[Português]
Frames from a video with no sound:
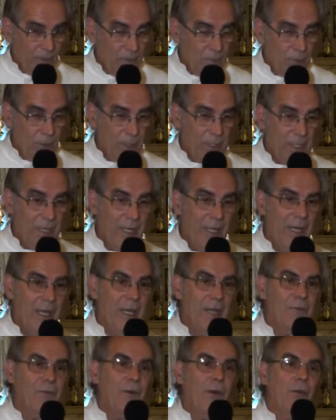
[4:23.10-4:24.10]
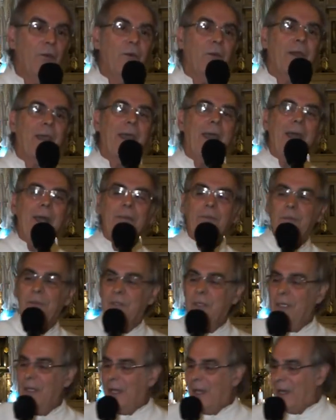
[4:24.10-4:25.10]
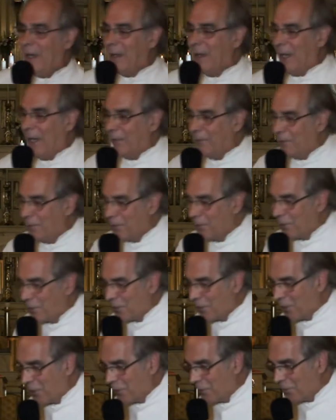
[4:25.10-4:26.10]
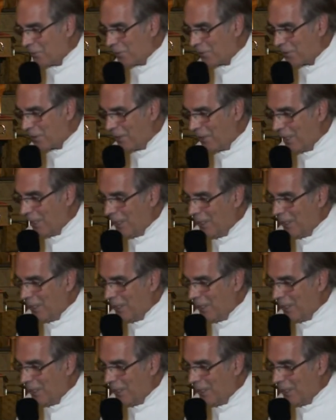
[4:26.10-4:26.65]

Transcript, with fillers: Porque ele falou gatos e largatos de Jesus.